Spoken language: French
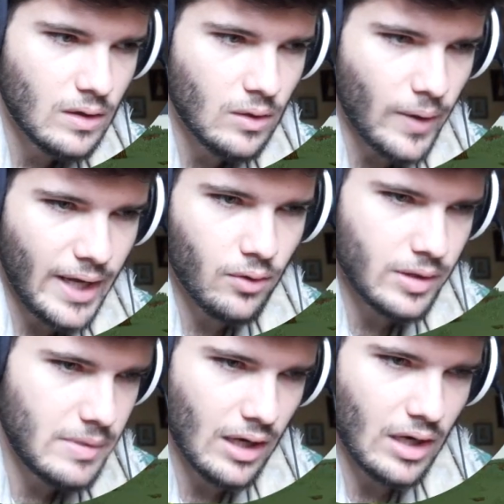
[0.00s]
Ouais, on
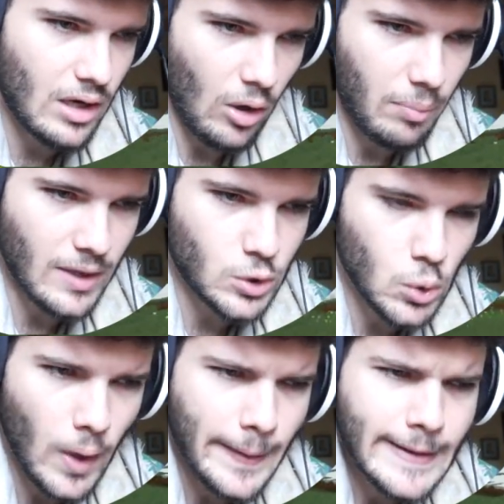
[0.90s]
est bien en plein
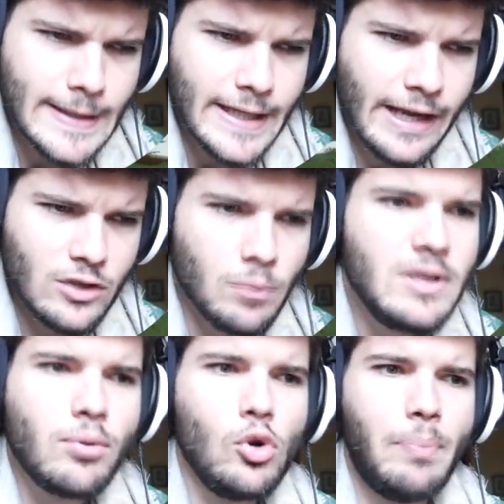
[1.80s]
jour. Et les
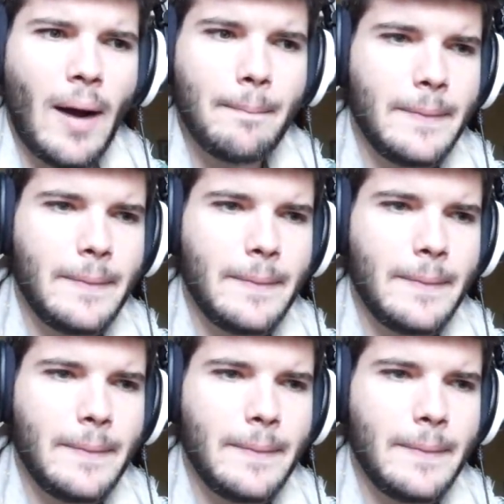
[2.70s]
zombies ne brûlent pas.